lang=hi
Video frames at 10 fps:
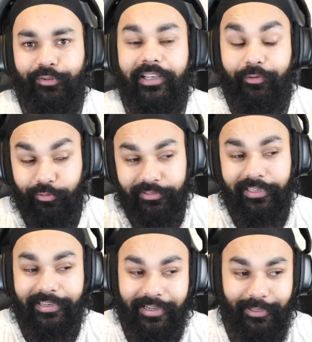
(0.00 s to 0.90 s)
तो यार वो
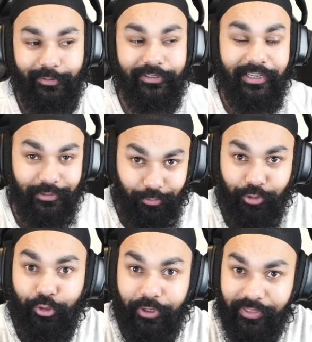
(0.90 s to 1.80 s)
सही कह रहा था जैसे तो
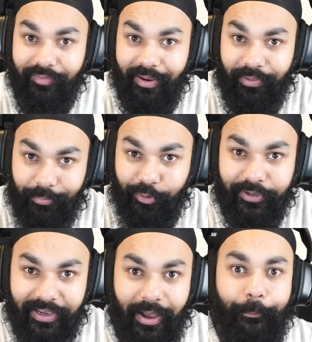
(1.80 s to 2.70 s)
जोगिंदर वाला बेबी
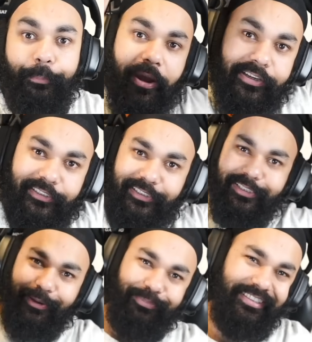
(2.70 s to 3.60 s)
उठाया पट
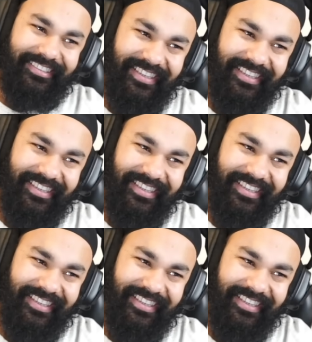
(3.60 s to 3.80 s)
सीधा पीछे